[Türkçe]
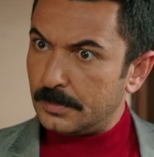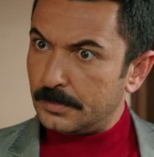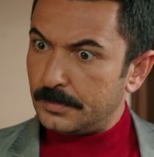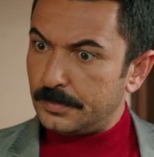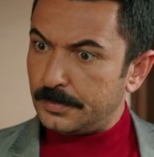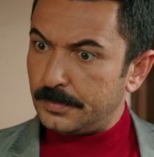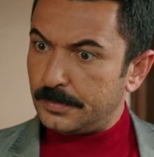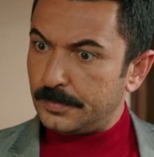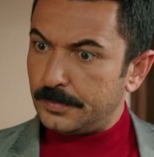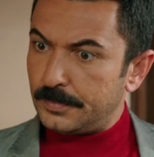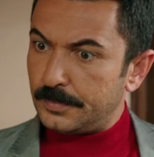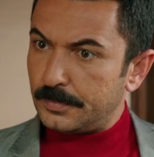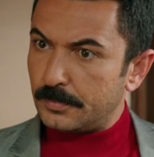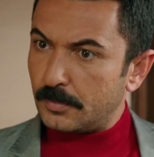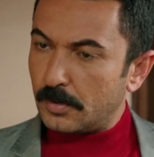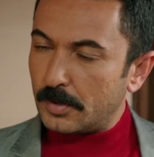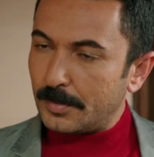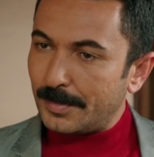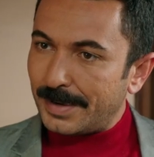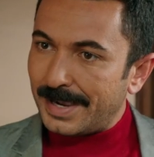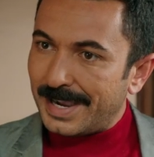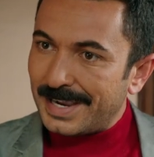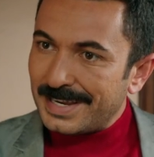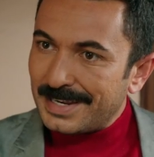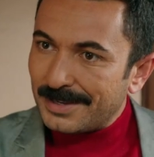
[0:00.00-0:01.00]
Üf,
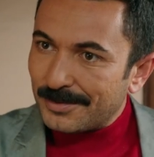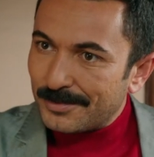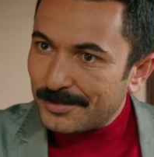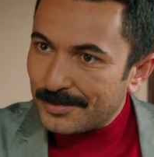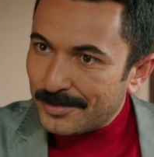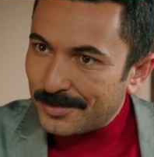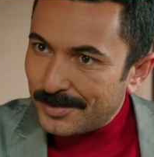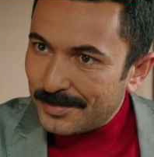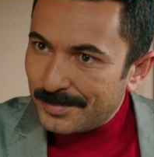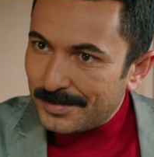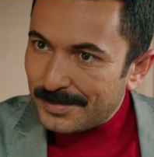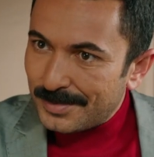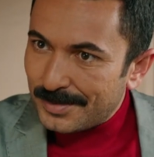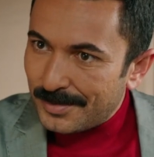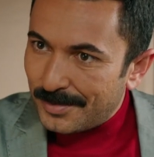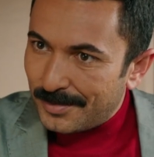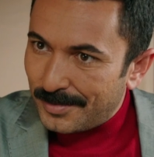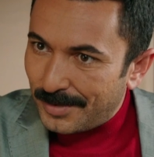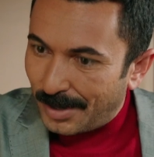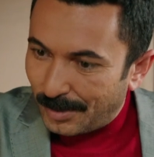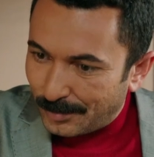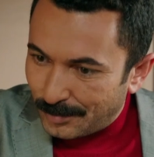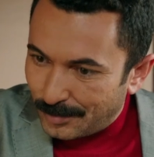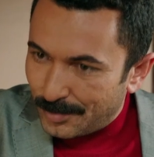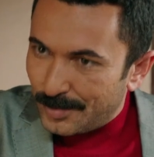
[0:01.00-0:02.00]
oğlum aile gururum mu,
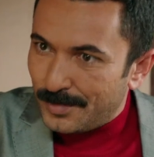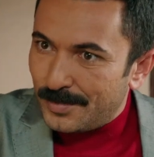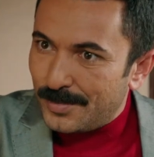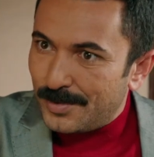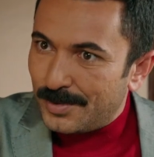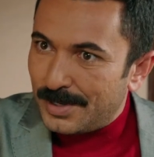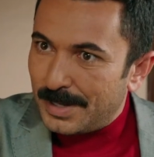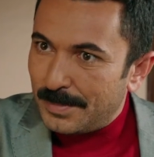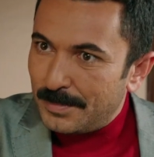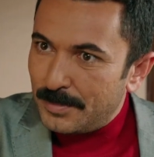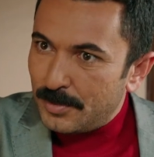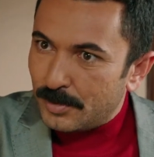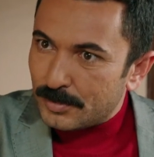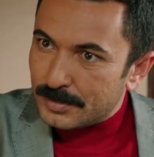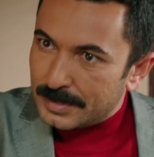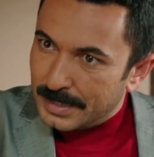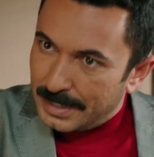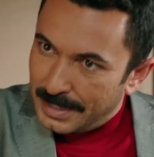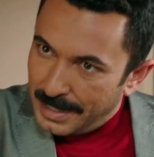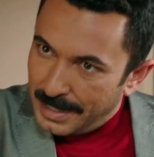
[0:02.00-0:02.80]
onurum mu önemli yoksa